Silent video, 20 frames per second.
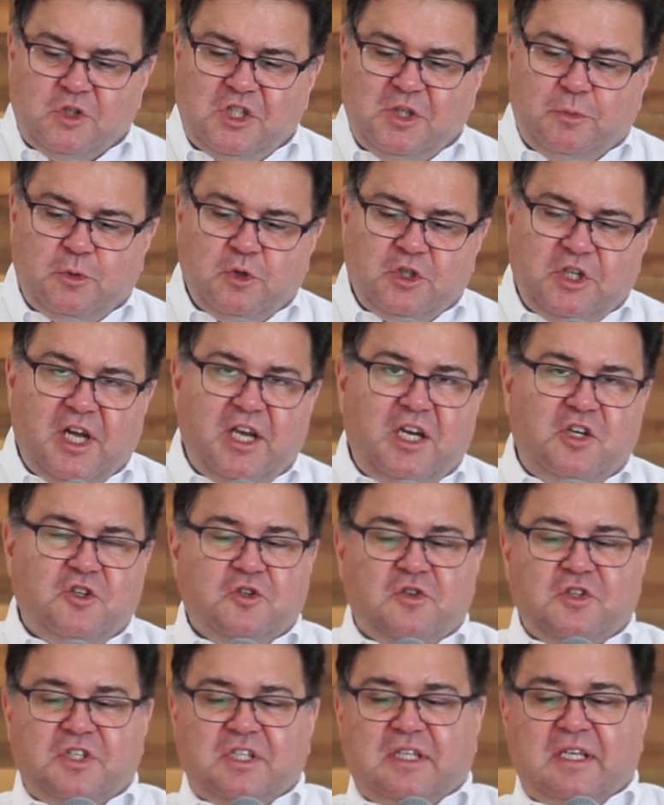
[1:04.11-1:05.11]
formou um tipo de
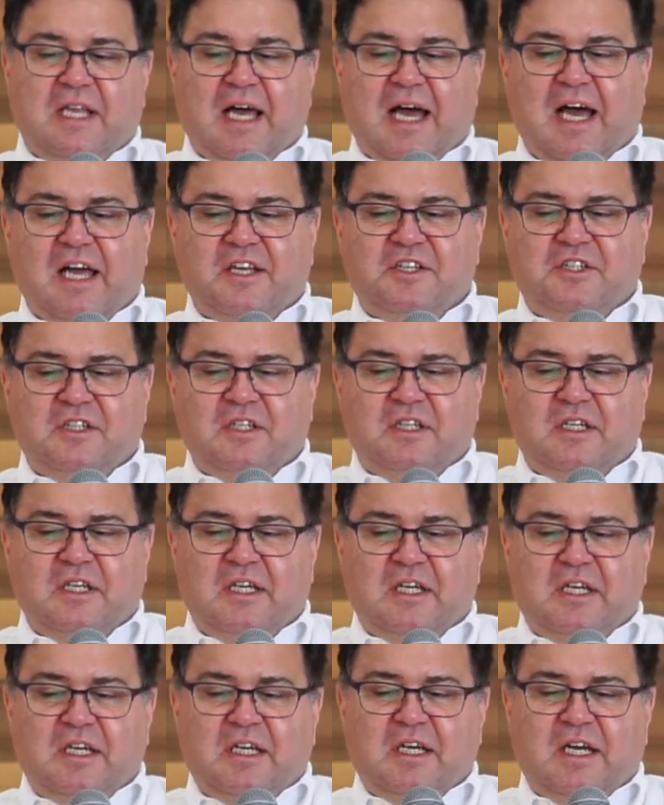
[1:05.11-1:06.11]

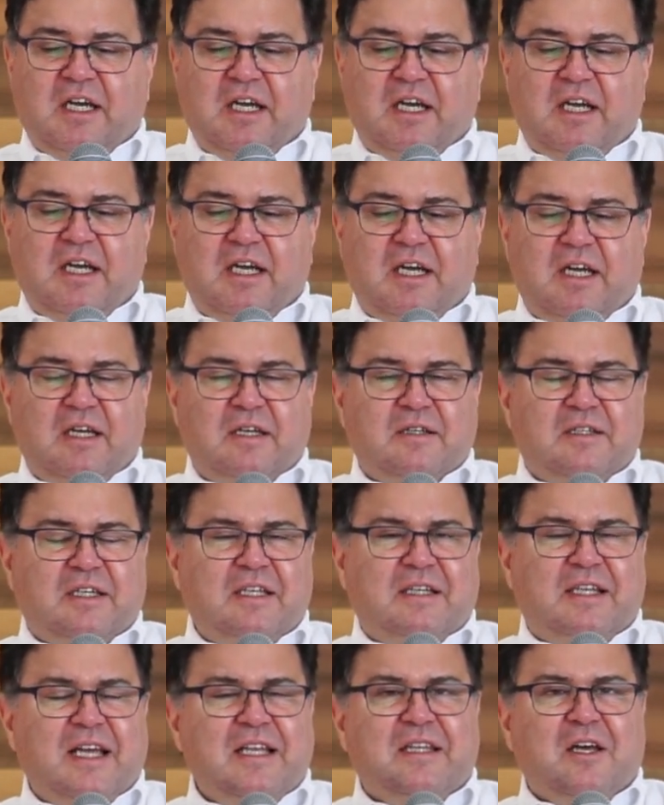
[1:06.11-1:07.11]
religiosidade
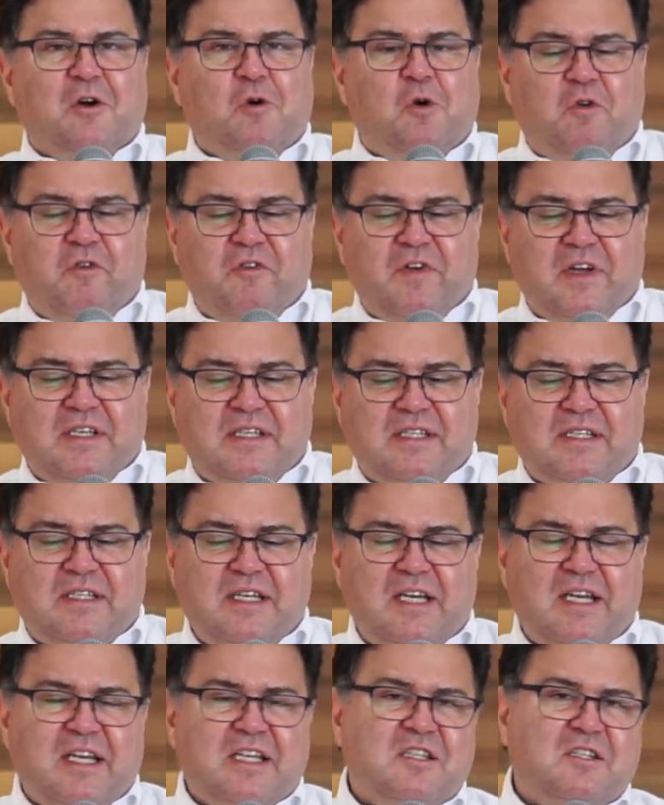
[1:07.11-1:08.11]
é, que tenta
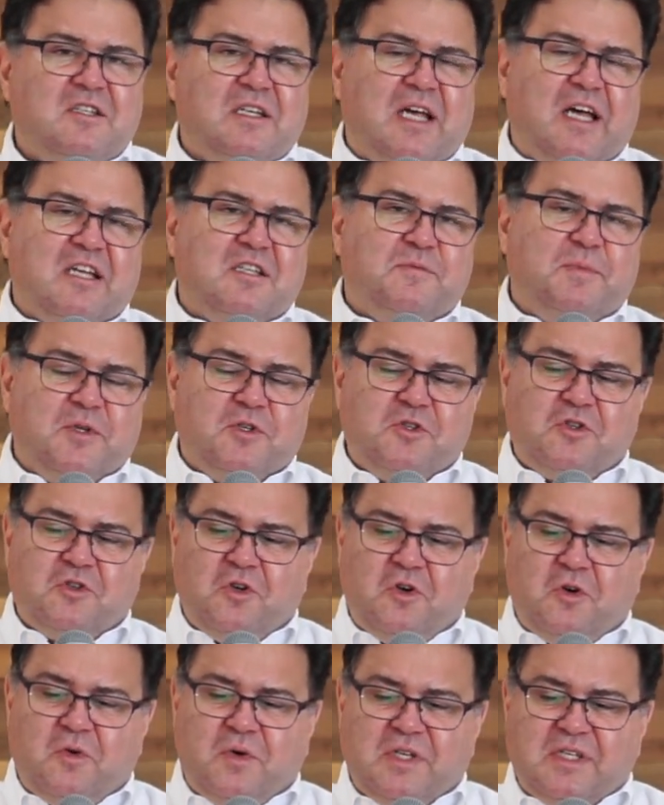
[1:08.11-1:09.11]
convencer as, as
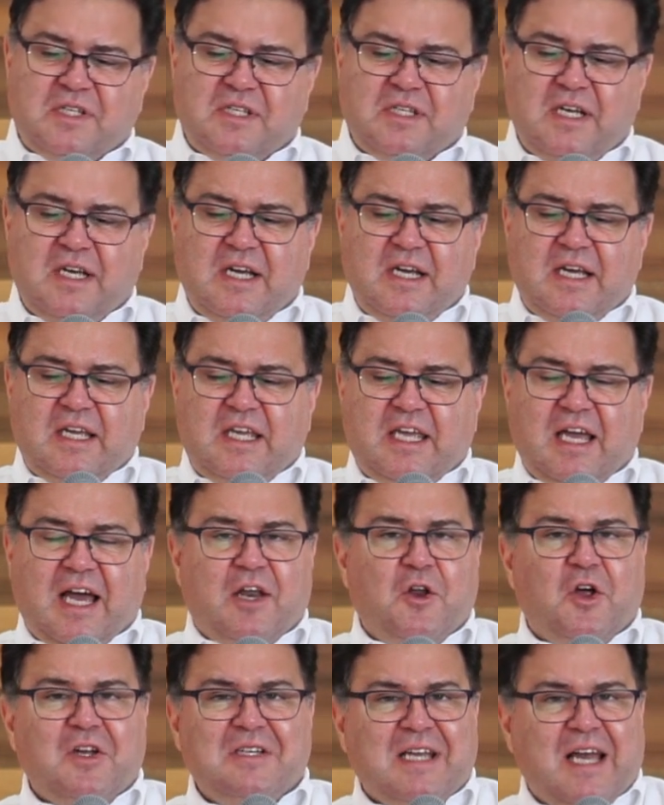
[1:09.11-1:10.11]
pessoas
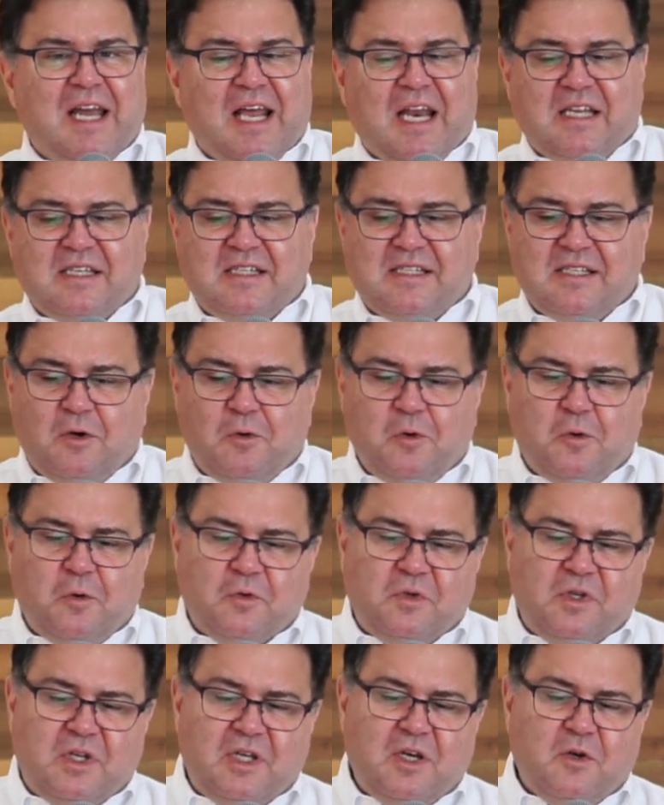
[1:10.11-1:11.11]
que a nossa
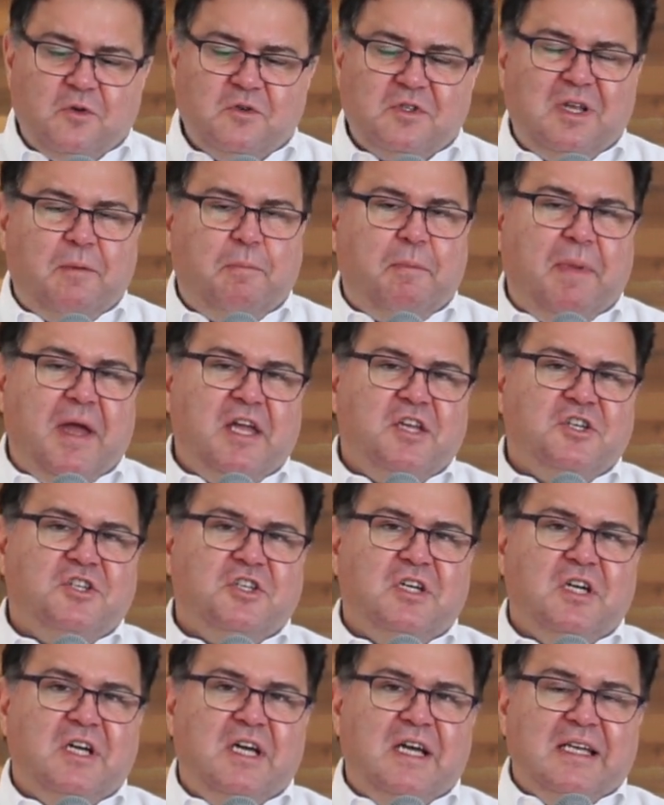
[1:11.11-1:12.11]
relação com Deus
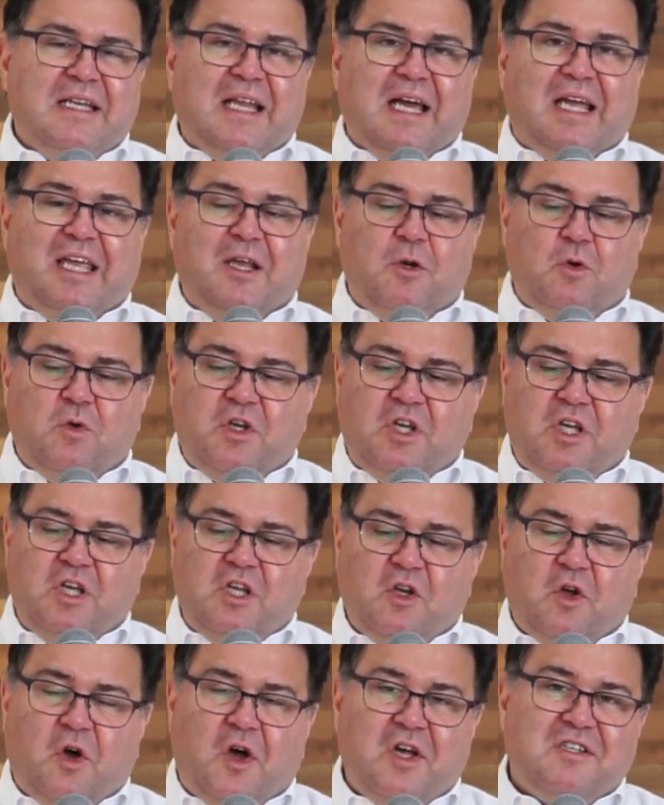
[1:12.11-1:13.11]
depende
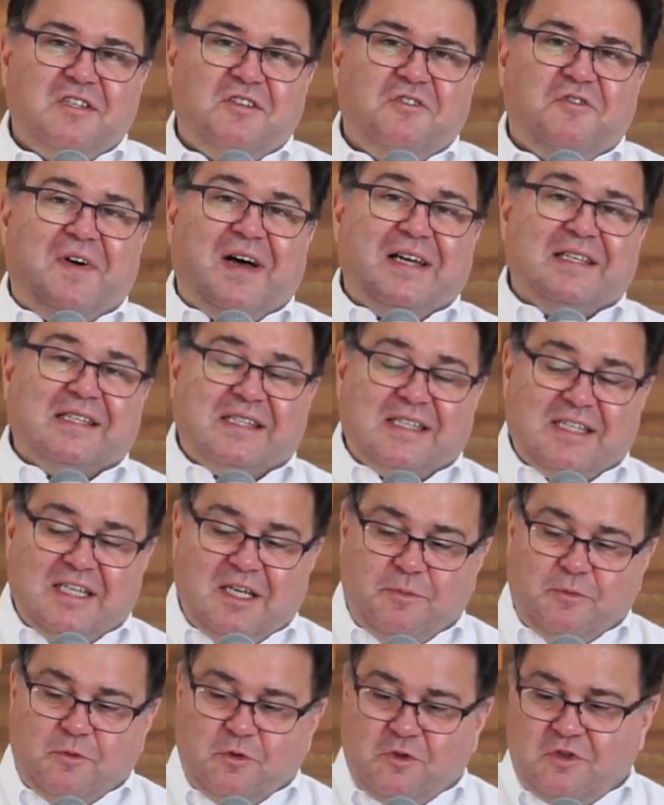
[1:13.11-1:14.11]
daquilo que nós
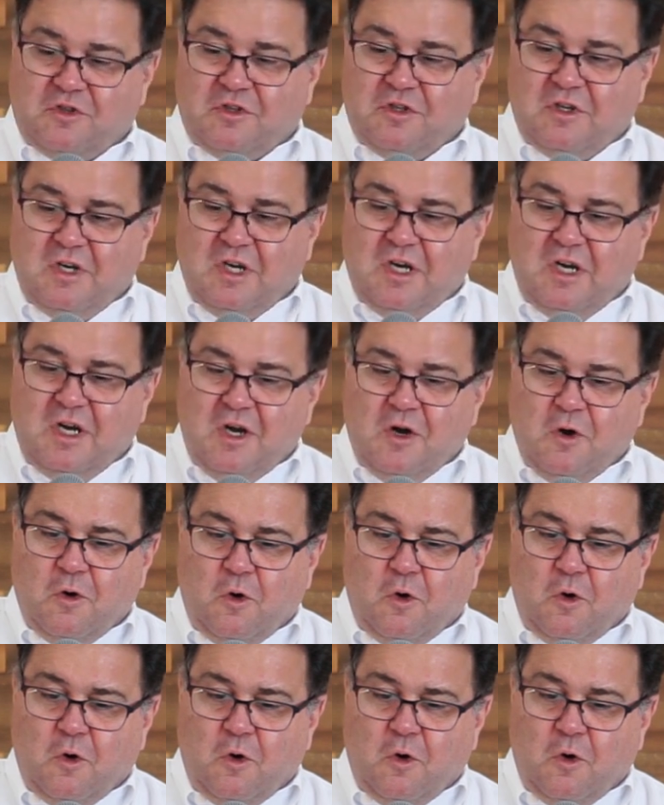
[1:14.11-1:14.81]
fazemos